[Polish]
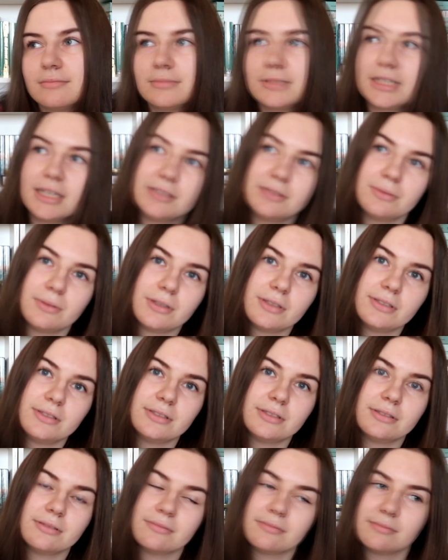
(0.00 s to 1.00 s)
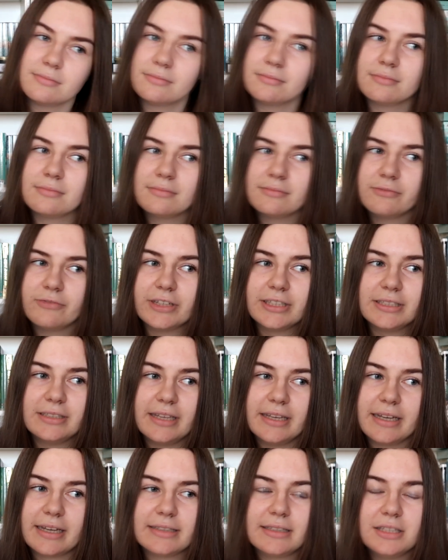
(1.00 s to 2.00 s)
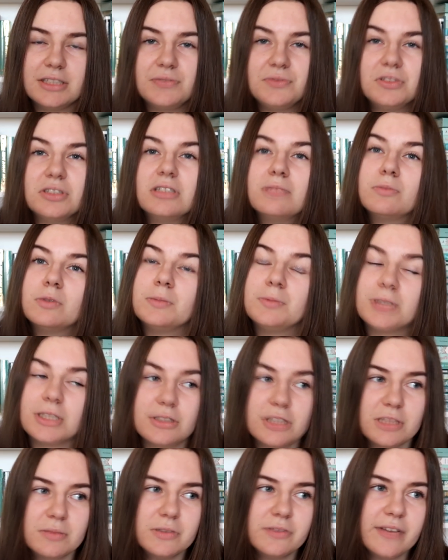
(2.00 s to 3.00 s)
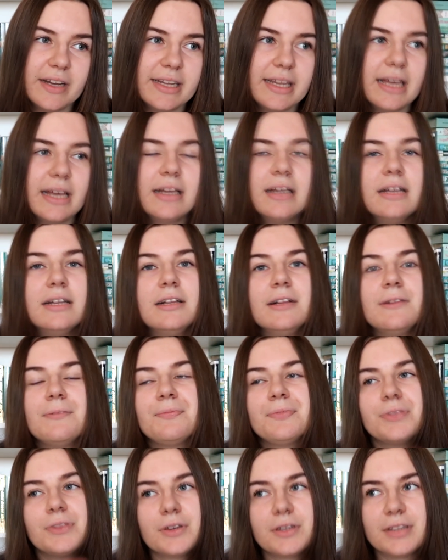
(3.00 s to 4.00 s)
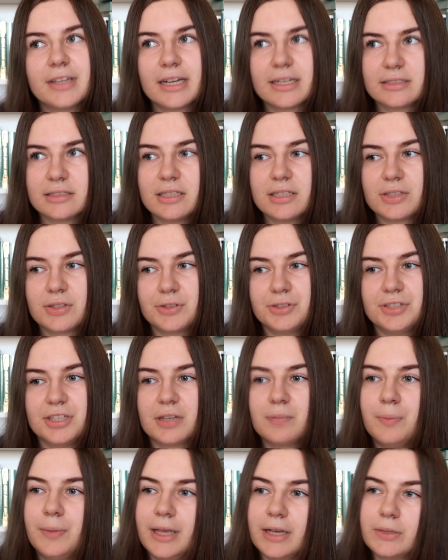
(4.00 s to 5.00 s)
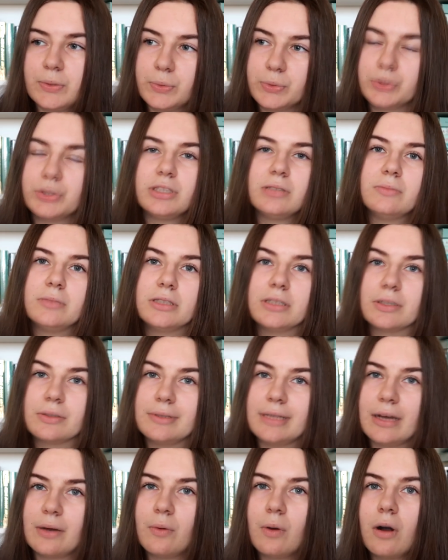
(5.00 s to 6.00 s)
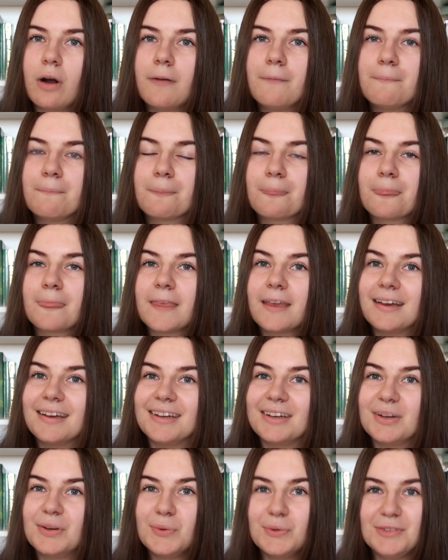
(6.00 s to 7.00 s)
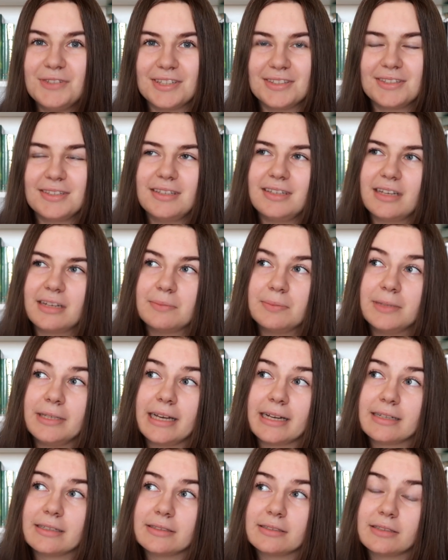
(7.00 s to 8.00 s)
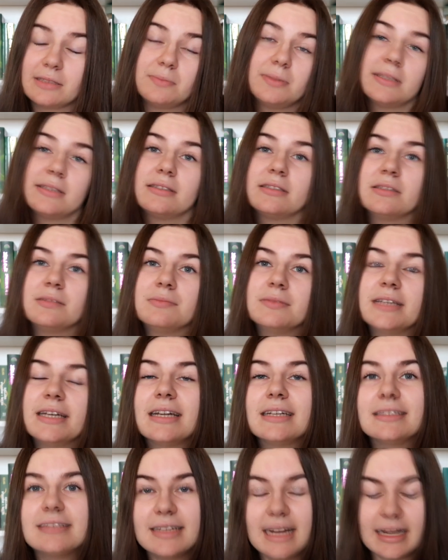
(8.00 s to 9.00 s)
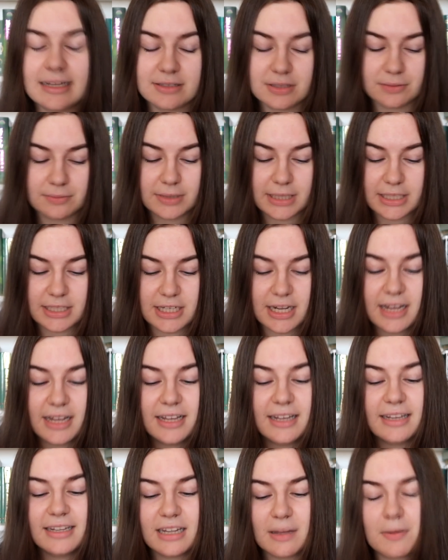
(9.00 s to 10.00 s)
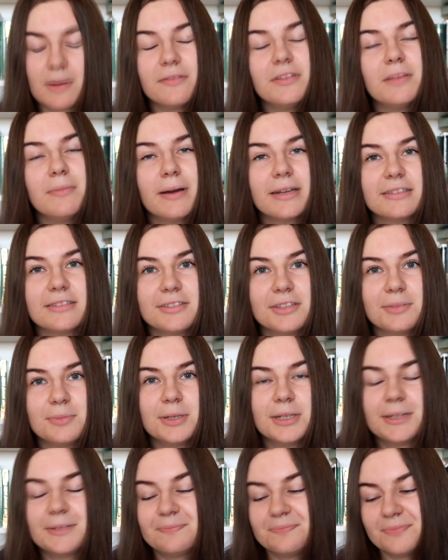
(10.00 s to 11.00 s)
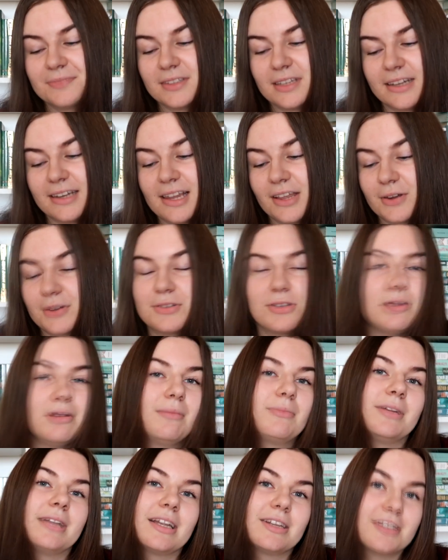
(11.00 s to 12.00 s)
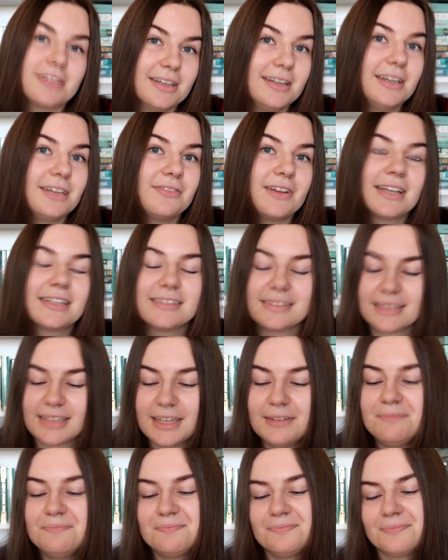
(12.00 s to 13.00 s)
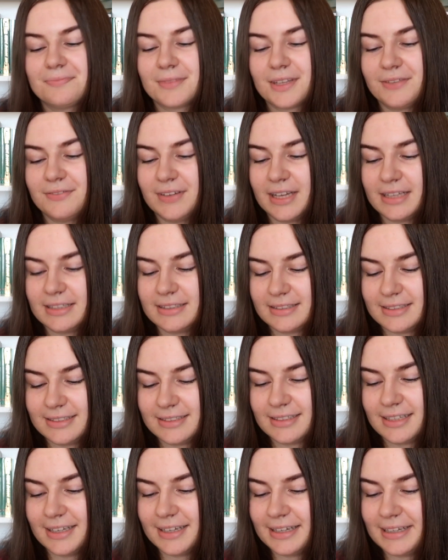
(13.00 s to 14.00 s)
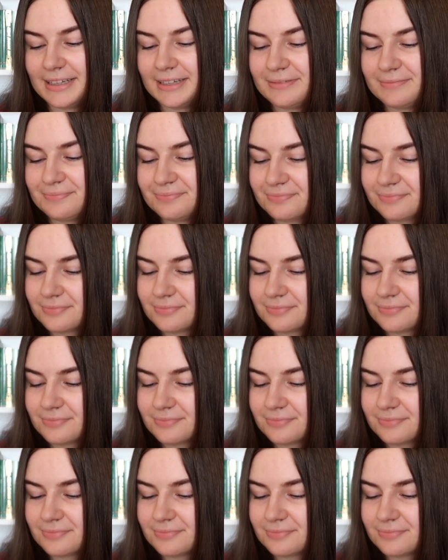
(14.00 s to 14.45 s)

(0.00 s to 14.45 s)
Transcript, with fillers: przeszłość, właśnie jak te dziewczyny były przetrzymywane, no i teraźniejszość jakby jak już im się udało e, uciec i jakby jak sobie z tym teraz radzą. Także naprawdę bardzo dobry thriller, oceniłam go na 4 gwiazdki, więc e,